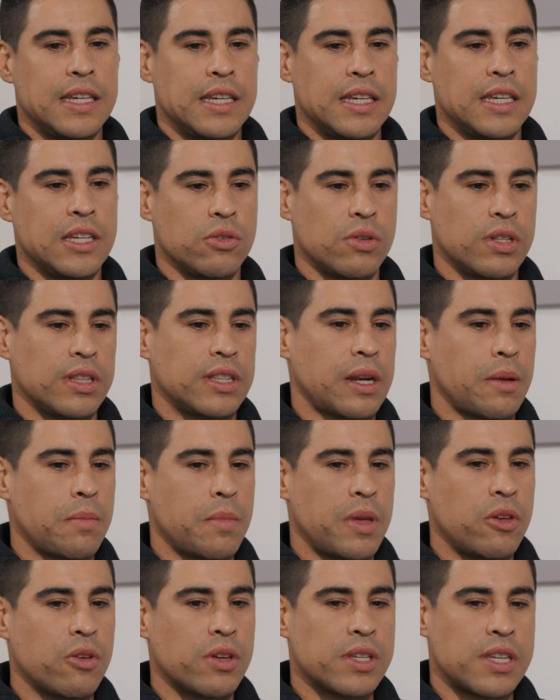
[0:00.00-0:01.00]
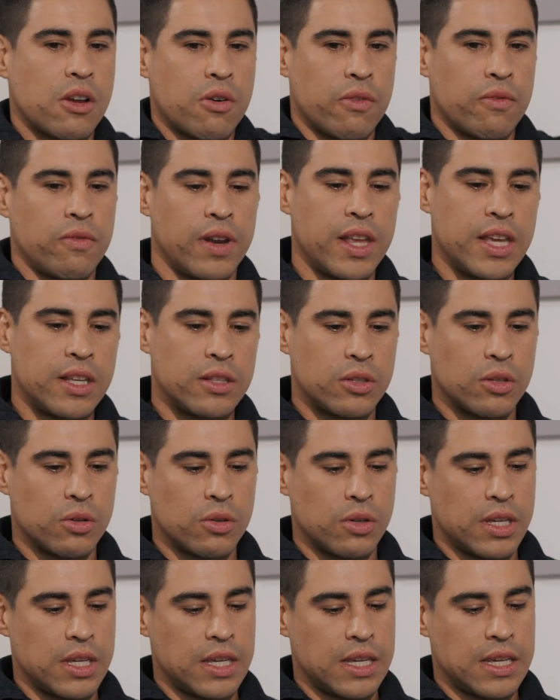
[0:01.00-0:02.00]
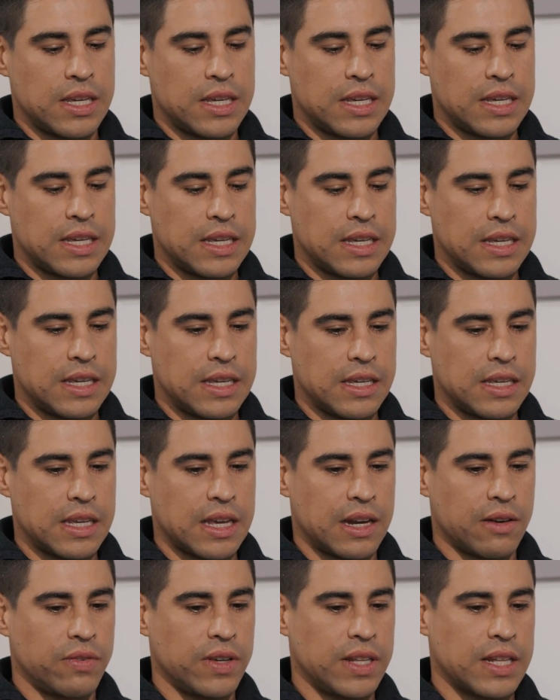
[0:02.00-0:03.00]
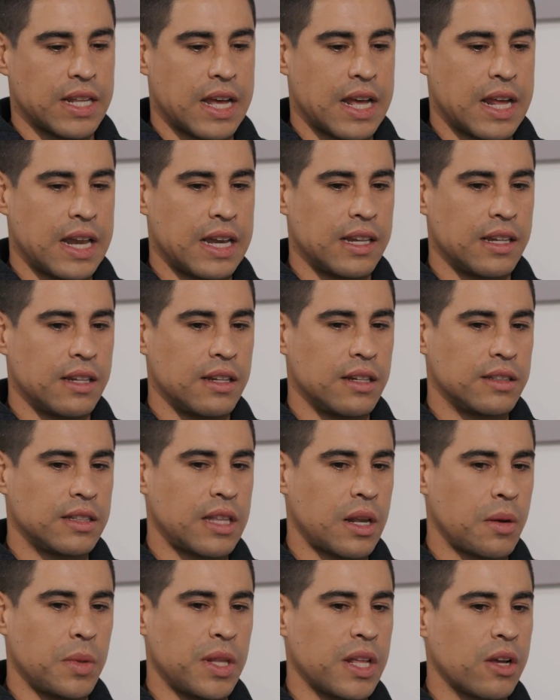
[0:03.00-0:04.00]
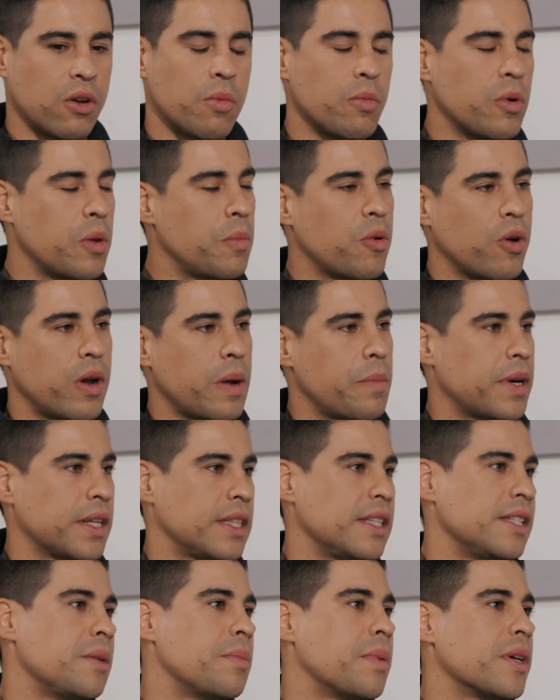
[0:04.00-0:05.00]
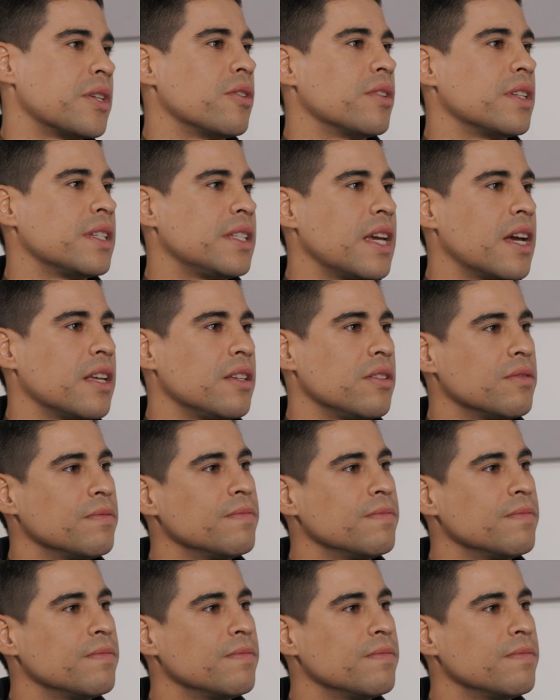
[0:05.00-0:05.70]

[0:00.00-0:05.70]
Y yo entré en medio de ese conflicto y, y al final terminé con muy poca participación ese año.